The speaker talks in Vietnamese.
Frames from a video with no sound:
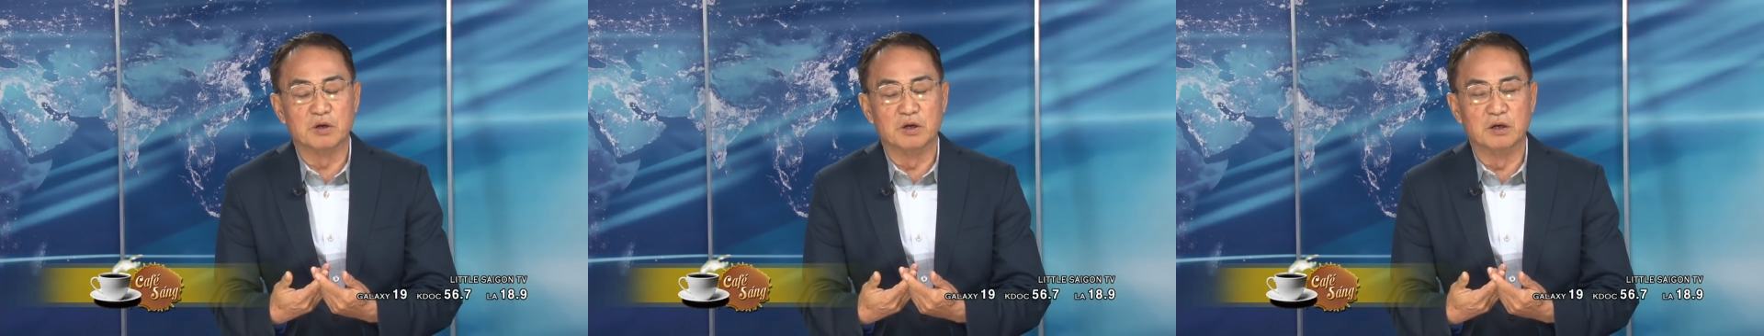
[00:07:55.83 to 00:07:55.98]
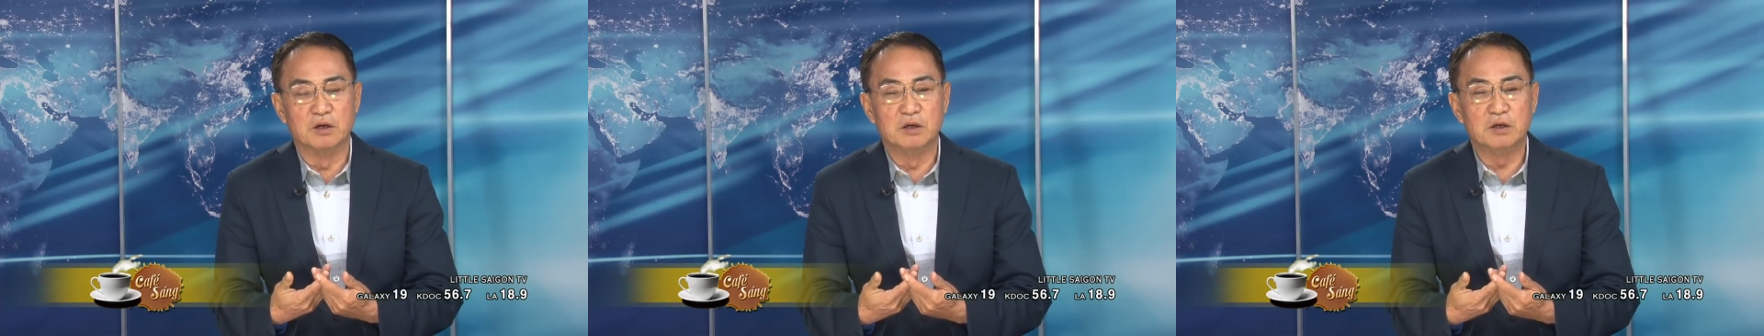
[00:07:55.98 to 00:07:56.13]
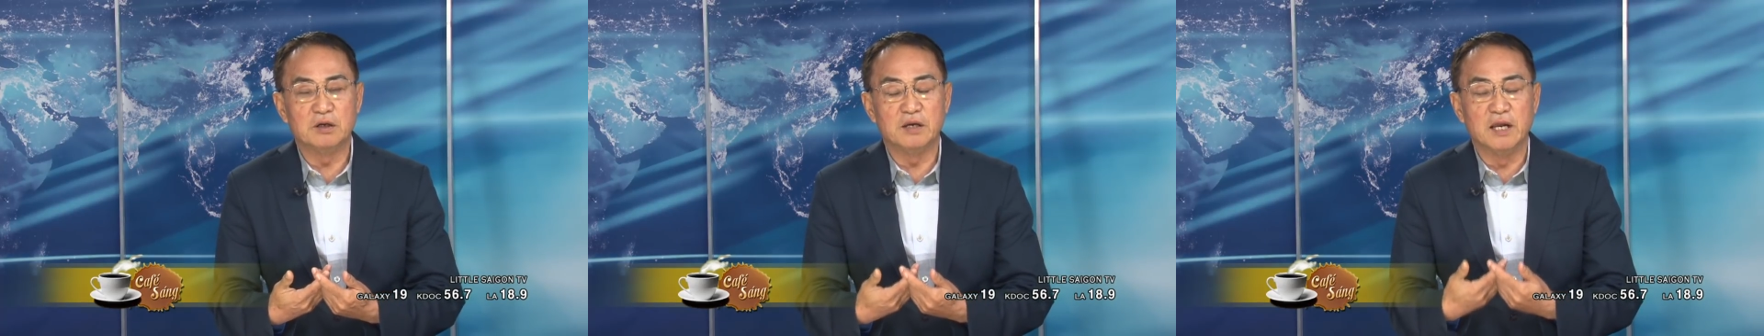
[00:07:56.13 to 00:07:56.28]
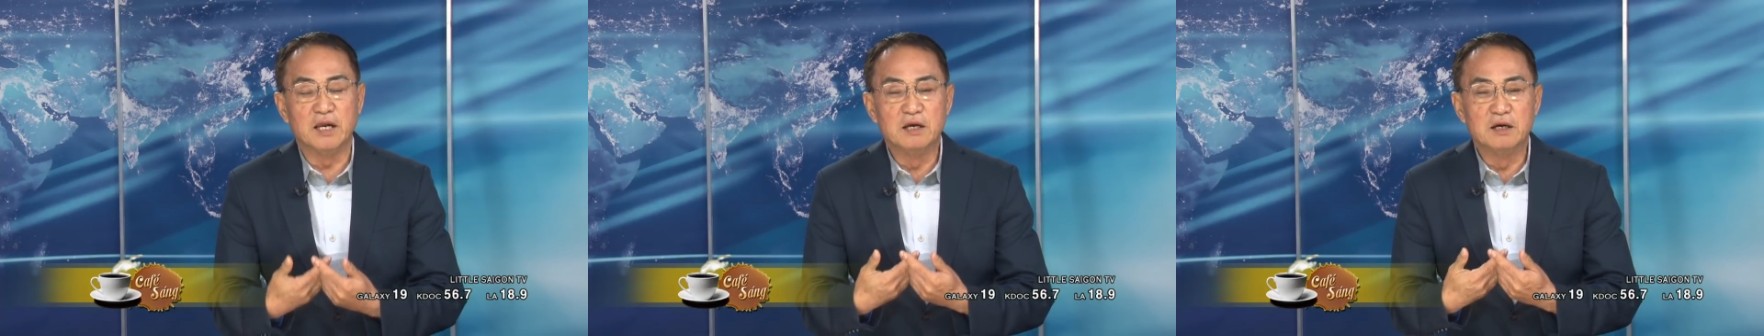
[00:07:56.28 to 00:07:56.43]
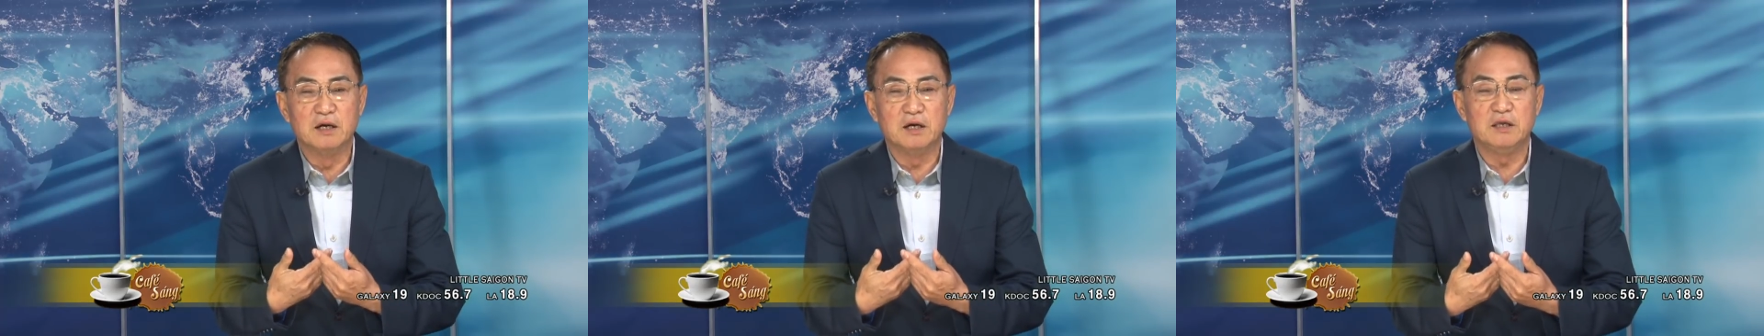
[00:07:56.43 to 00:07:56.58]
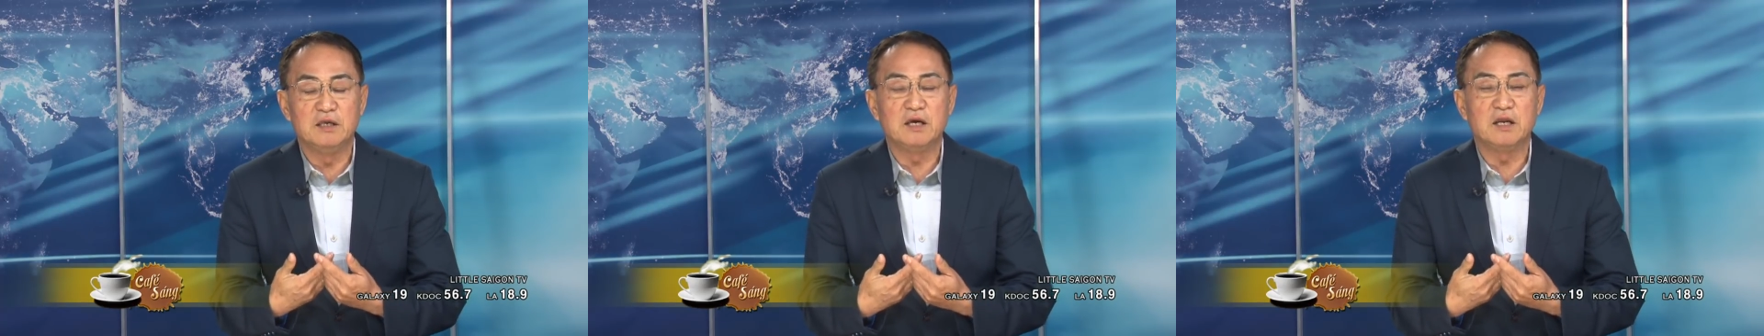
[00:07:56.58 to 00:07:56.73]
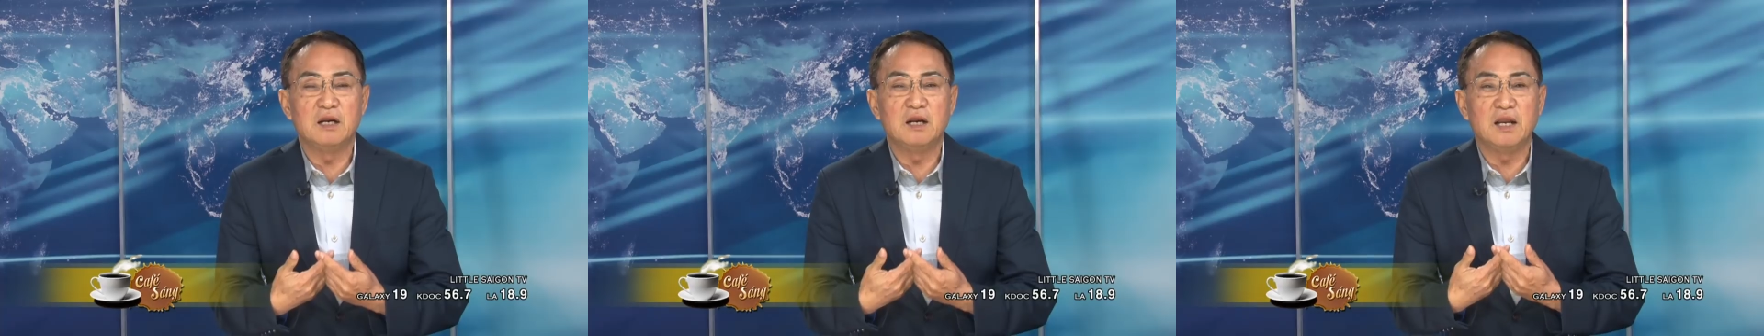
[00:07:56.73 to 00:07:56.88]
cử để người
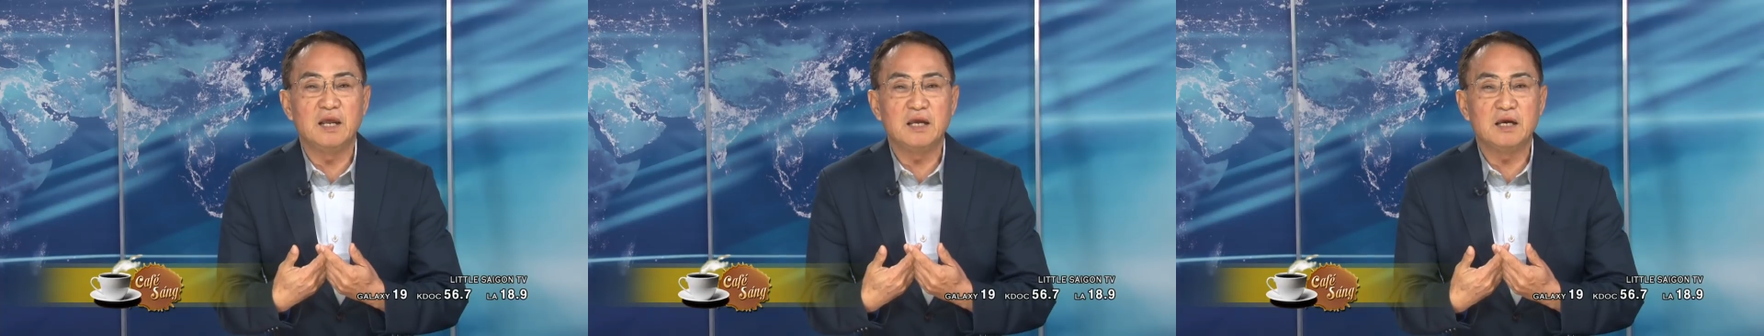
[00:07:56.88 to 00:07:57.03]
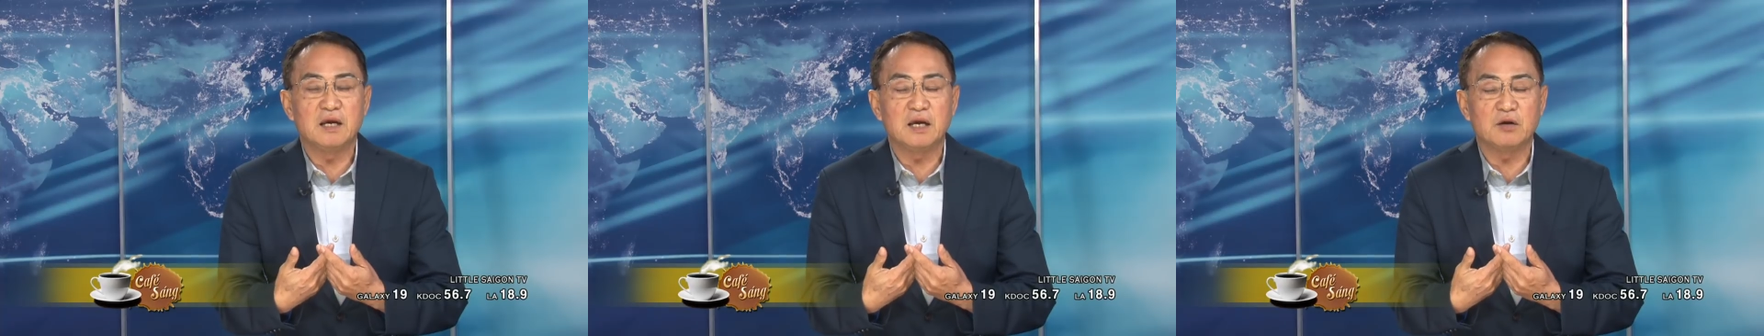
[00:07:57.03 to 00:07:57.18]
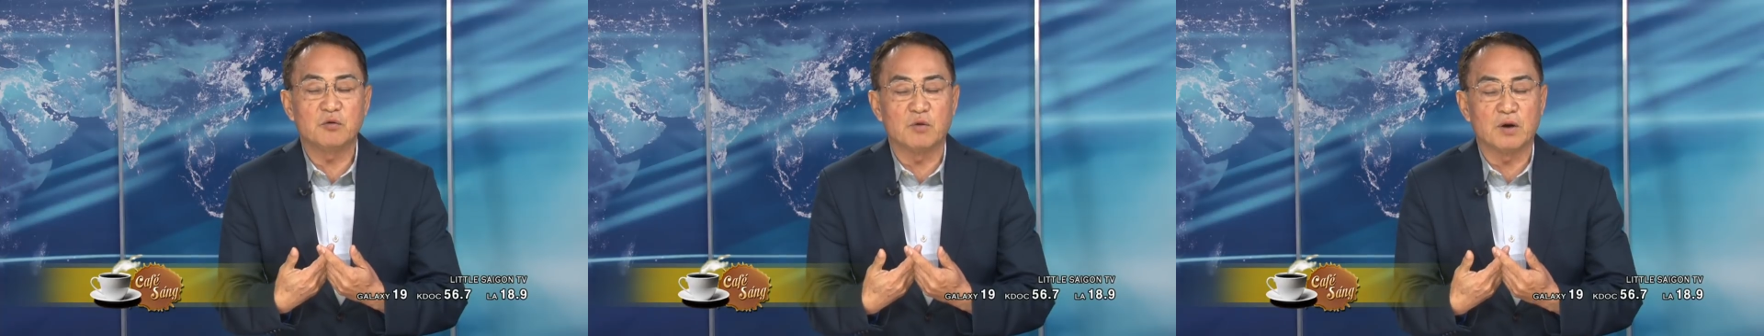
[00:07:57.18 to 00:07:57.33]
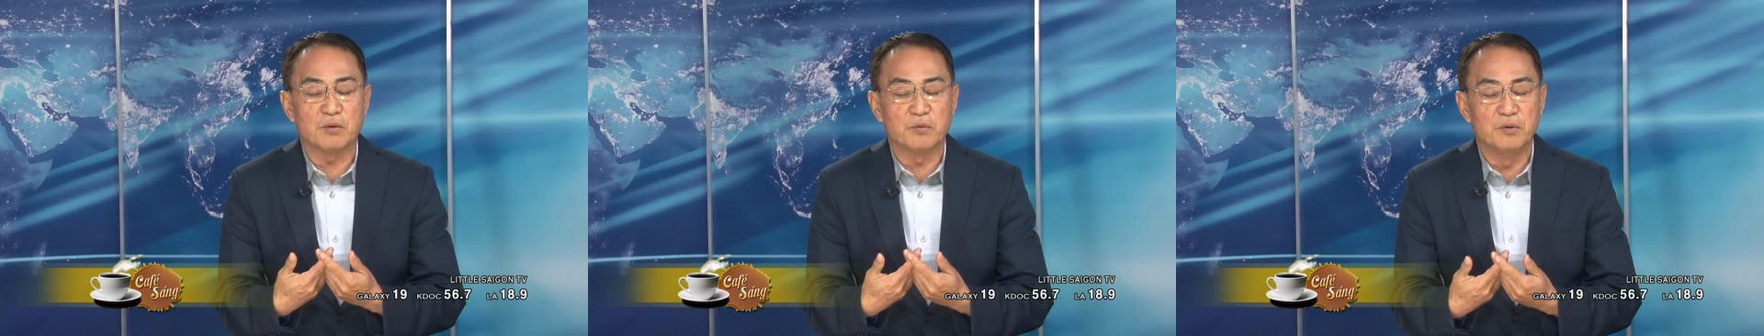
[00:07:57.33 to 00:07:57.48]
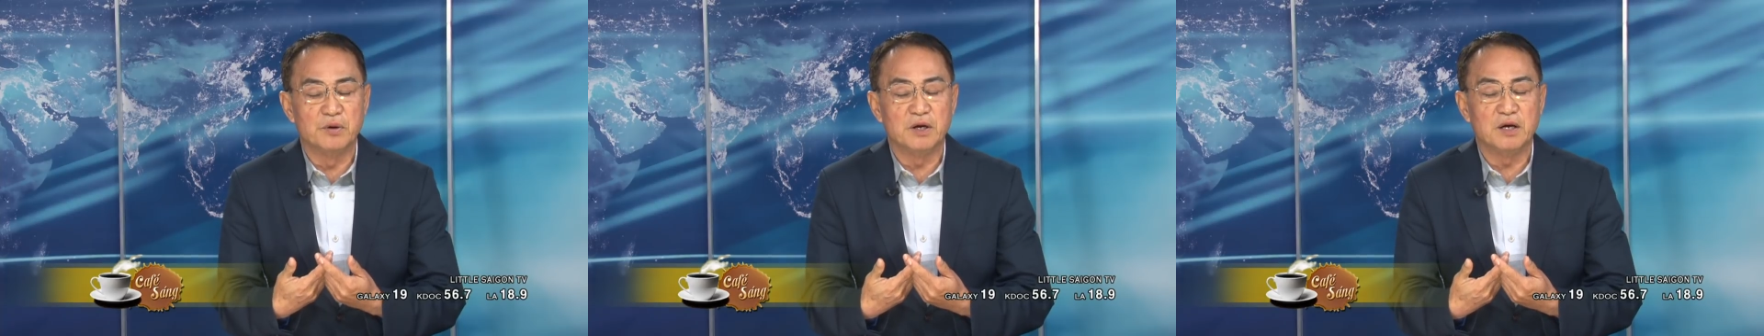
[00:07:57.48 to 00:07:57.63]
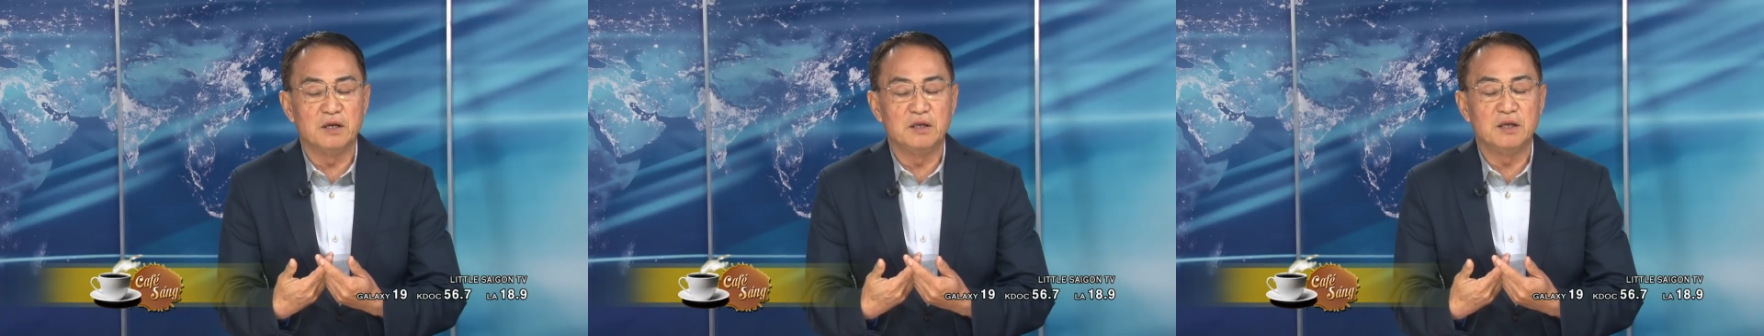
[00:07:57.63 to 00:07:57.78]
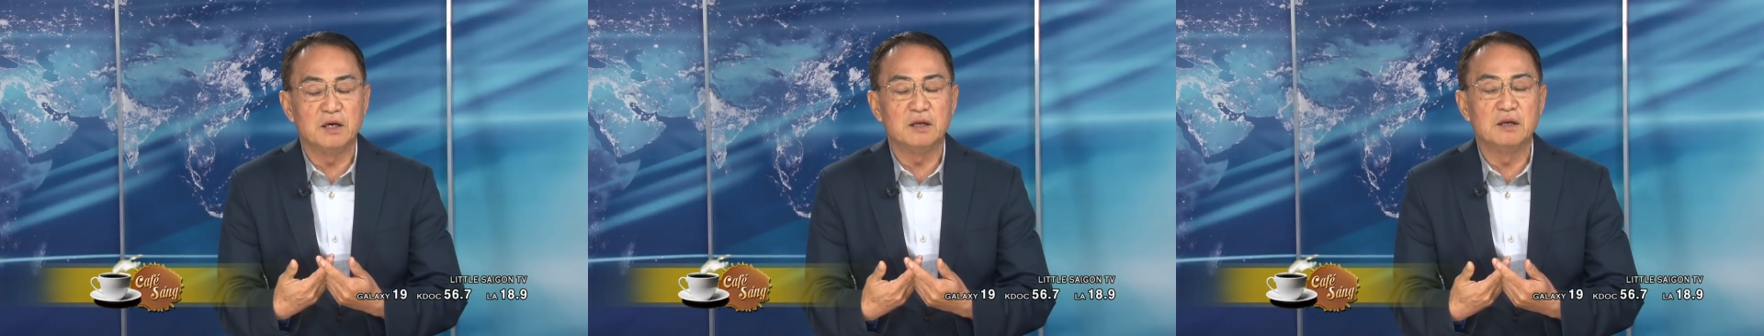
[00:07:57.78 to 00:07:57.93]
dân lấy kết quả của
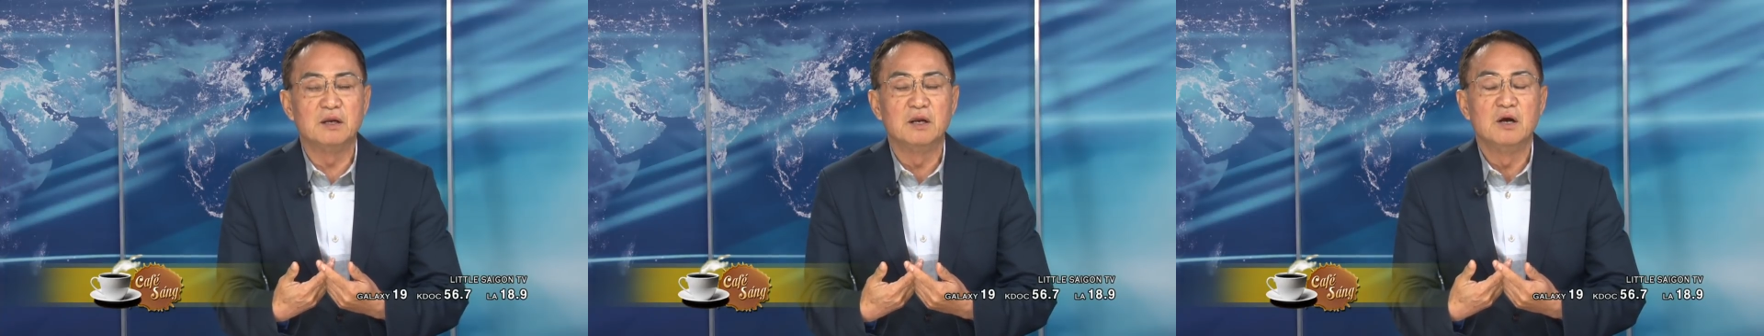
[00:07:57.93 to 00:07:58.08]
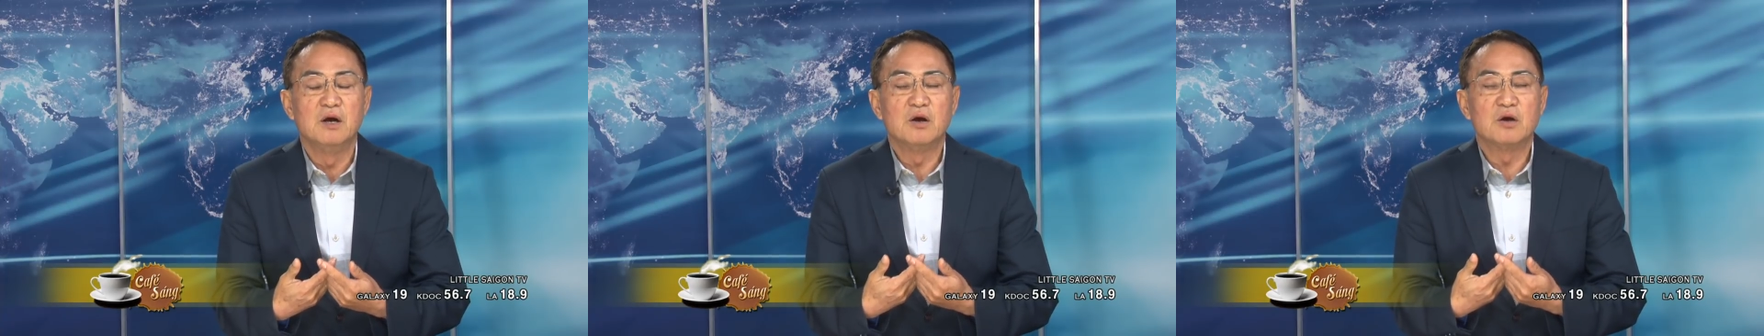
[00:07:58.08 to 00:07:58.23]
người dân